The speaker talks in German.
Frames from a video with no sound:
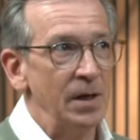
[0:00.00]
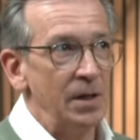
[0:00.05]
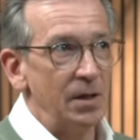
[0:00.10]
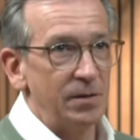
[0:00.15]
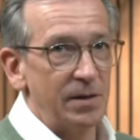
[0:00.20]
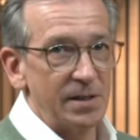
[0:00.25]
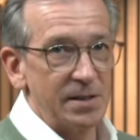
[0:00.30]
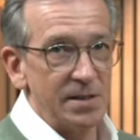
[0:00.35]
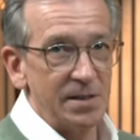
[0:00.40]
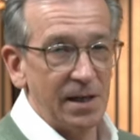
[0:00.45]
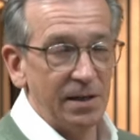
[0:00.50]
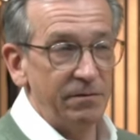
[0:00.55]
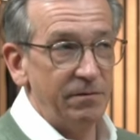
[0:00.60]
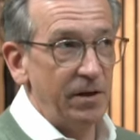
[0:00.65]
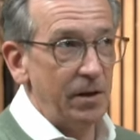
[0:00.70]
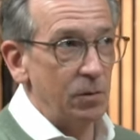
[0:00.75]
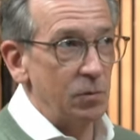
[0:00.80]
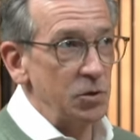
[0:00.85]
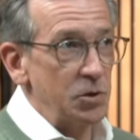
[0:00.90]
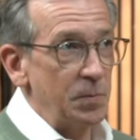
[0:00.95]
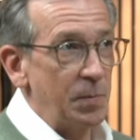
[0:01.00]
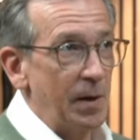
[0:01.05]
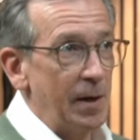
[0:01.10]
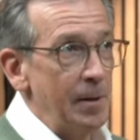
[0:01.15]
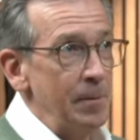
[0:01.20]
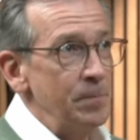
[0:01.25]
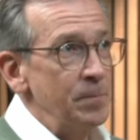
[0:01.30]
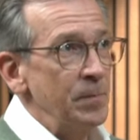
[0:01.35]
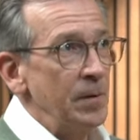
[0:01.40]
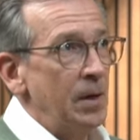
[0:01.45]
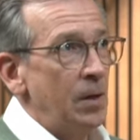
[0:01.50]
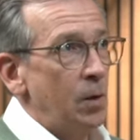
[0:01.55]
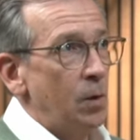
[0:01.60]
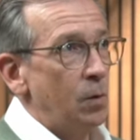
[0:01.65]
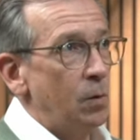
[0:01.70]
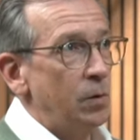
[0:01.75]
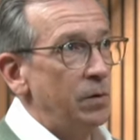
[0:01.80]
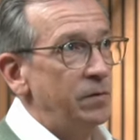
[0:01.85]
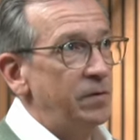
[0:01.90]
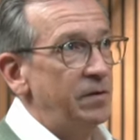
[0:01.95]
Das ist ein Währungspaar
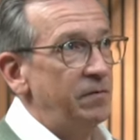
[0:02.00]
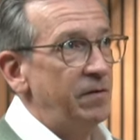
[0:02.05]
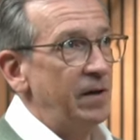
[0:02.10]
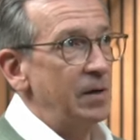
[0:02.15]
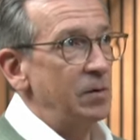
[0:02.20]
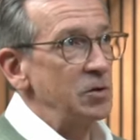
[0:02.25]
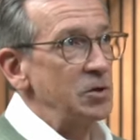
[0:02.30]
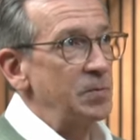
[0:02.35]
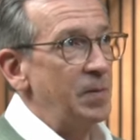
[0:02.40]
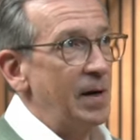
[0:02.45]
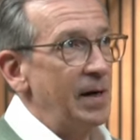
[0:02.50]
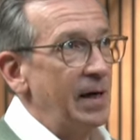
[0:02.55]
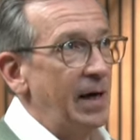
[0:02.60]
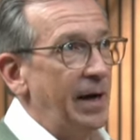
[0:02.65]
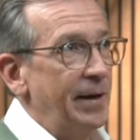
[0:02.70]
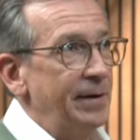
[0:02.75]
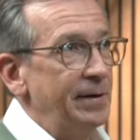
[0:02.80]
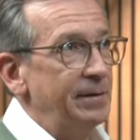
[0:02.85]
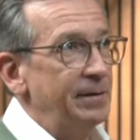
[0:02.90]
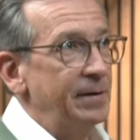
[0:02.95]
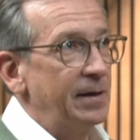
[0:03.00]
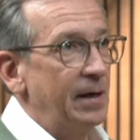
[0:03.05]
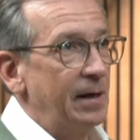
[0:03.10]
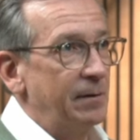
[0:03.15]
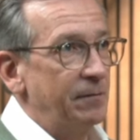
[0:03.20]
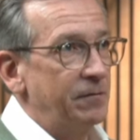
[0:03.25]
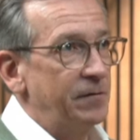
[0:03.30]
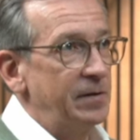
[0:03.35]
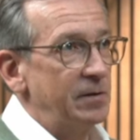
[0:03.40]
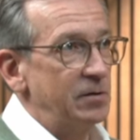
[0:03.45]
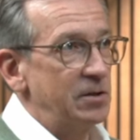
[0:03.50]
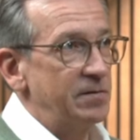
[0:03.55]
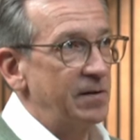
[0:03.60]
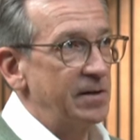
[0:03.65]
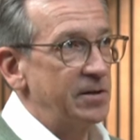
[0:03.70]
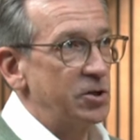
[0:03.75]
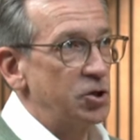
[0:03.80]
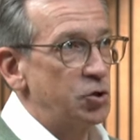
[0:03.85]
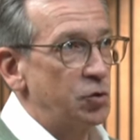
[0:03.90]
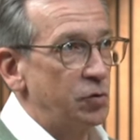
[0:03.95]
und die Währungspaare handeln ja
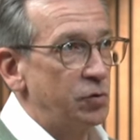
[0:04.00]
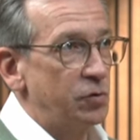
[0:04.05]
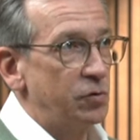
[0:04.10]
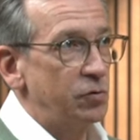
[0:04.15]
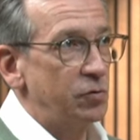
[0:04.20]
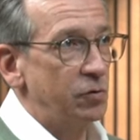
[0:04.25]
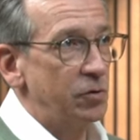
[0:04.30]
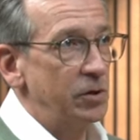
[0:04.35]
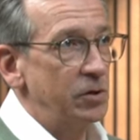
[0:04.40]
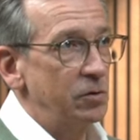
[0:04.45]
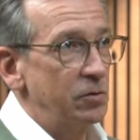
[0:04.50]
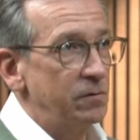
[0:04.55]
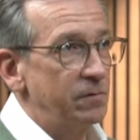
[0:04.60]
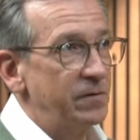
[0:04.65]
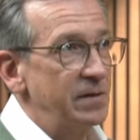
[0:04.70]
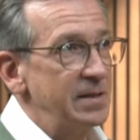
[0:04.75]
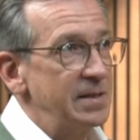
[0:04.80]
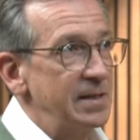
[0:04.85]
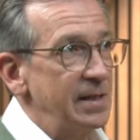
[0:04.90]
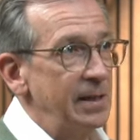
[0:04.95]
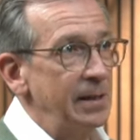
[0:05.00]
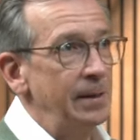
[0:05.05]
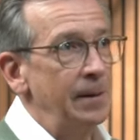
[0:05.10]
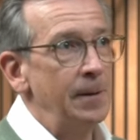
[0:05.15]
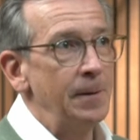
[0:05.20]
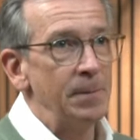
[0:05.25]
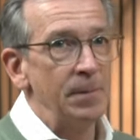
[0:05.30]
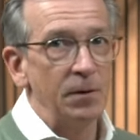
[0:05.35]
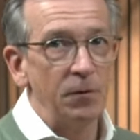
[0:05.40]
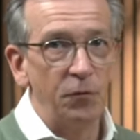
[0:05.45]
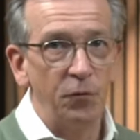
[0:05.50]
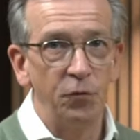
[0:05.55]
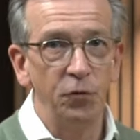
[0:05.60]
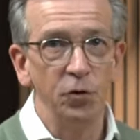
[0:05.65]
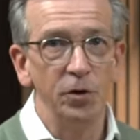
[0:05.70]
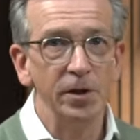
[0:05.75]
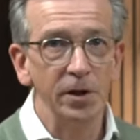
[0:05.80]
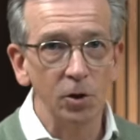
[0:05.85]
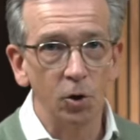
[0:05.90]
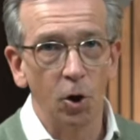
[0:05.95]
24 Stunden durch und wir sehen für
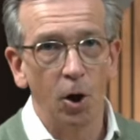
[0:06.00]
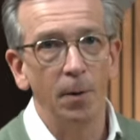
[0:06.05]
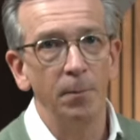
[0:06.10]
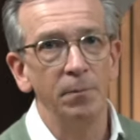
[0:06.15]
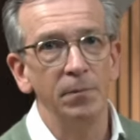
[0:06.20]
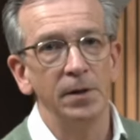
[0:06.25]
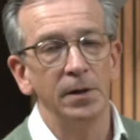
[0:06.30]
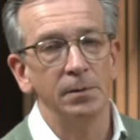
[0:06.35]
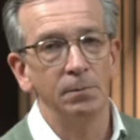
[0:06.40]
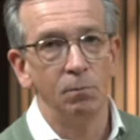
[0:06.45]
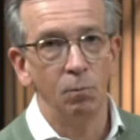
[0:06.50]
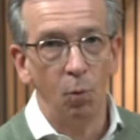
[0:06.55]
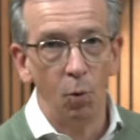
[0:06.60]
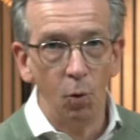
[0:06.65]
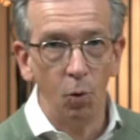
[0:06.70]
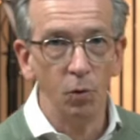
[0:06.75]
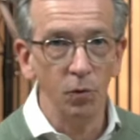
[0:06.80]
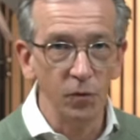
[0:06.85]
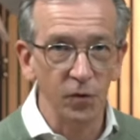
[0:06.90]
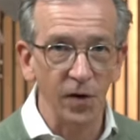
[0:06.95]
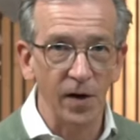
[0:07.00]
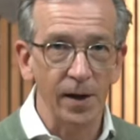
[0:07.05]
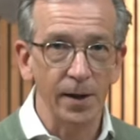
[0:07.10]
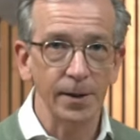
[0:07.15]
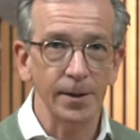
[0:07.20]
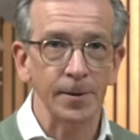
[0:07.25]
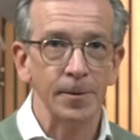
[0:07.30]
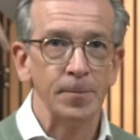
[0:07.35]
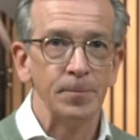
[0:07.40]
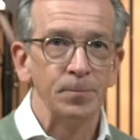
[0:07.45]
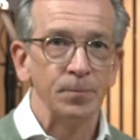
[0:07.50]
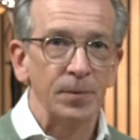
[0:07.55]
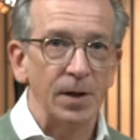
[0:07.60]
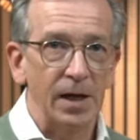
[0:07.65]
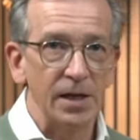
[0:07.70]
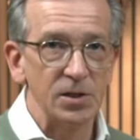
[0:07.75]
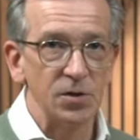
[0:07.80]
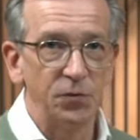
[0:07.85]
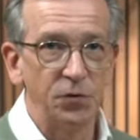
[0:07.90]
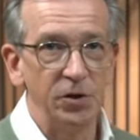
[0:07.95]
den kommenden Montag,
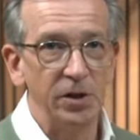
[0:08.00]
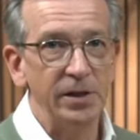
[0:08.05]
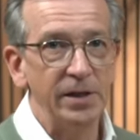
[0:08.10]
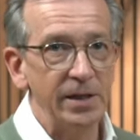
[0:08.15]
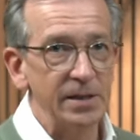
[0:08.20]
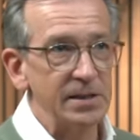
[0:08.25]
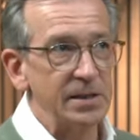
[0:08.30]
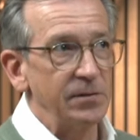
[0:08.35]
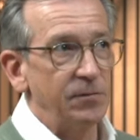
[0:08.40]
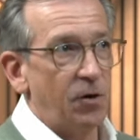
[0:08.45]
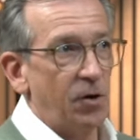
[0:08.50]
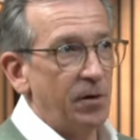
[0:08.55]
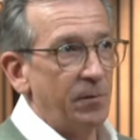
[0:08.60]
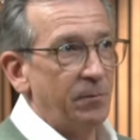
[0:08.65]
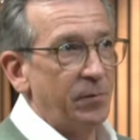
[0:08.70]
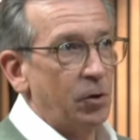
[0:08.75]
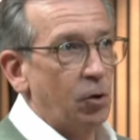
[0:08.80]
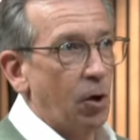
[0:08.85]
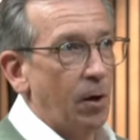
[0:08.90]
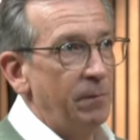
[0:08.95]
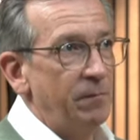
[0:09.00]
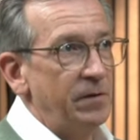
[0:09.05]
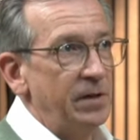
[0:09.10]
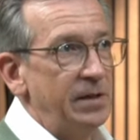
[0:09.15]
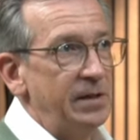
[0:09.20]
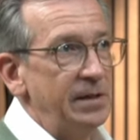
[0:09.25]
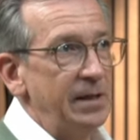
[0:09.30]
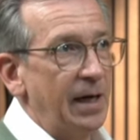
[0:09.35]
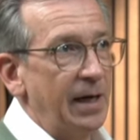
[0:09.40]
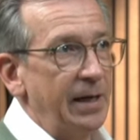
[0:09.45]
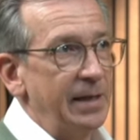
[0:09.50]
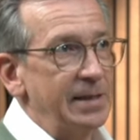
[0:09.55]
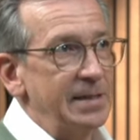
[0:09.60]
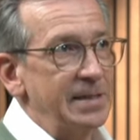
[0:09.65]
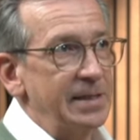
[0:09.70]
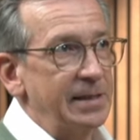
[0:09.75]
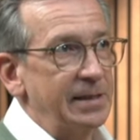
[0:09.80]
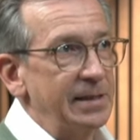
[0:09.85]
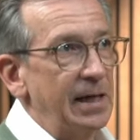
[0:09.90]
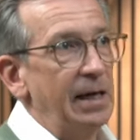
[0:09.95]
also für die nächste Woche, bekommen wir hier ein
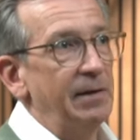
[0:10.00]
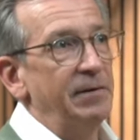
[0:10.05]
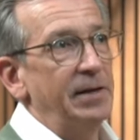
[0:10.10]
Signal.